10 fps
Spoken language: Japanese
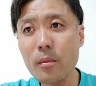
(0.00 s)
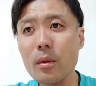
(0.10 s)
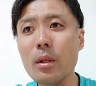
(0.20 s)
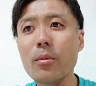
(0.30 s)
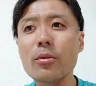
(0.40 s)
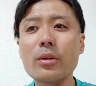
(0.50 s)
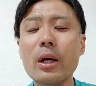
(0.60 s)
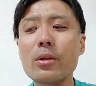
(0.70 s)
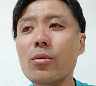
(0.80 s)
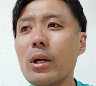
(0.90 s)
で僕
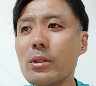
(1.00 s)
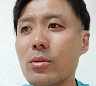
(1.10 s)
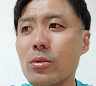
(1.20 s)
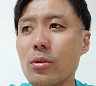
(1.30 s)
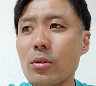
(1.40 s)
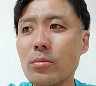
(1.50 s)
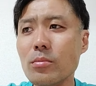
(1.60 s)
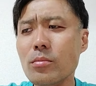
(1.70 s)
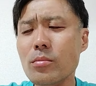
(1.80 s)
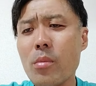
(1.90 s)
なんとかその
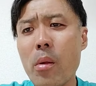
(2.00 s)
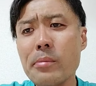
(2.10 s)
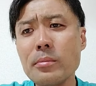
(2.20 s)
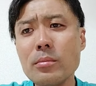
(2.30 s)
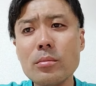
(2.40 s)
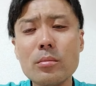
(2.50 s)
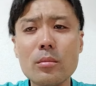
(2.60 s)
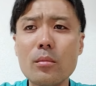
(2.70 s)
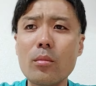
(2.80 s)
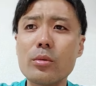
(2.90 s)

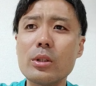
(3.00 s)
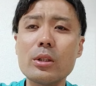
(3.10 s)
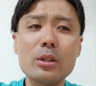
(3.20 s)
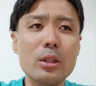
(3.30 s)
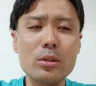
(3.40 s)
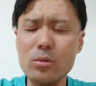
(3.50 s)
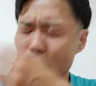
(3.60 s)
もう全然そ